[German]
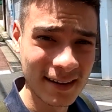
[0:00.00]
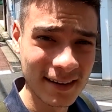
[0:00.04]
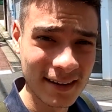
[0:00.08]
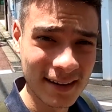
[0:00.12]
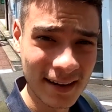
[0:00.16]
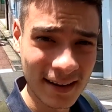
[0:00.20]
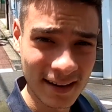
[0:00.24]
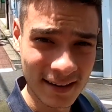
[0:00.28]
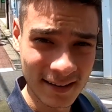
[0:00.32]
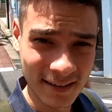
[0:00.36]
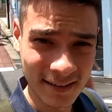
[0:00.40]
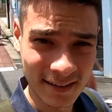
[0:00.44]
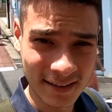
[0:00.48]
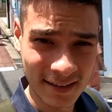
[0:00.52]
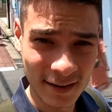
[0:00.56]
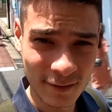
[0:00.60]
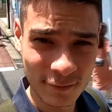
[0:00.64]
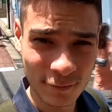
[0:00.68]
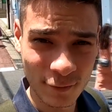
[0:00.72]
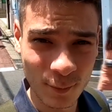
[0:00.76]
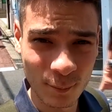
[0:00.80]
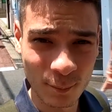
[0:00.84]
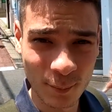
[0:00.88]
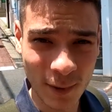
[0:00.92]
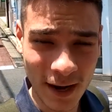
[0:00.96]
hier in der Nähe
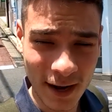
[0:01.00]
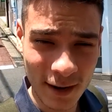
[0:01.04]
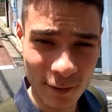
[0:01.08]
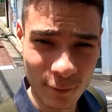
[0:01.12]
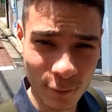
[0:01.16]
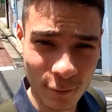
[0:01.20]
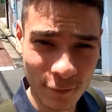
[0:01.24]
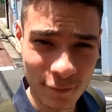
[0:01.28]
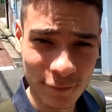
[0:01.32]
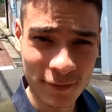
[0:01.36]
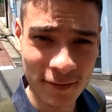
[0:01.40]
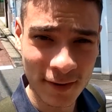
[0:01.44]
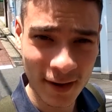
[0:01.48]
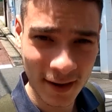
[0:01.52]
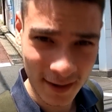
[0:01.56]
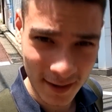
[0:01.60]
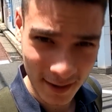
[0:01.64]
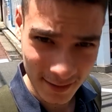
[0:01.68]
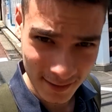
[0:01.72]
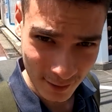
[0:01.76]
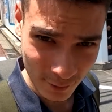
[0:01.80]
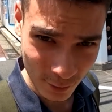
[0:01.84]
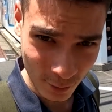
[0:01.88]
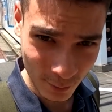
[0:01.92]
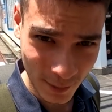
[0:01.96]
vom Bahnhof
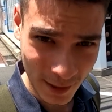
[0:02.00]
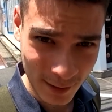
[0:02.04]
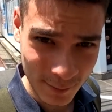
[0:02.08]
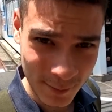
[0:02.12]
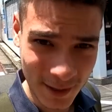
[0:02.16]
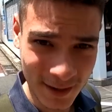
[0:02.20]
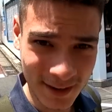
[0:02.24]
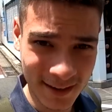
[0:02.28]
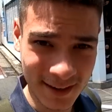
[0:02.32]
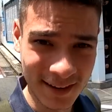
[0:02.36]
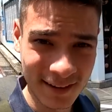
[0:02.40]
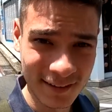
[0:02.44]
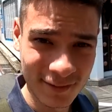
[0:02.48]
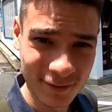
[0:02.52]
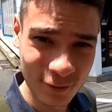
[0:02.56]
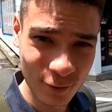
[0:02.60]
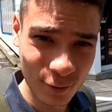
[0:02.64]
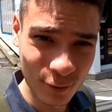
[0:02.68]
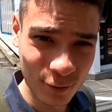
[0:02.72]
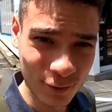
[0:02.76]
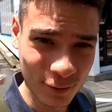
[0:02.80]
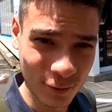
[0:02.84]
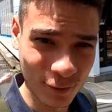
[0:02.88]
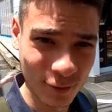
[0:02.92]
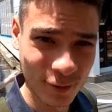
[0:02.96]
Takadanobaba in
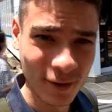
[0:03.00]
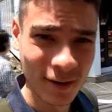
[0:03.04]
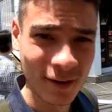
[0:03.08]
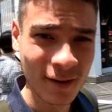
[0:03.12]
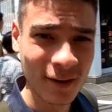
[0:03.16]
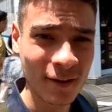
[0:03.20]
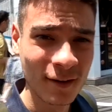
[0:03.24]
Tokio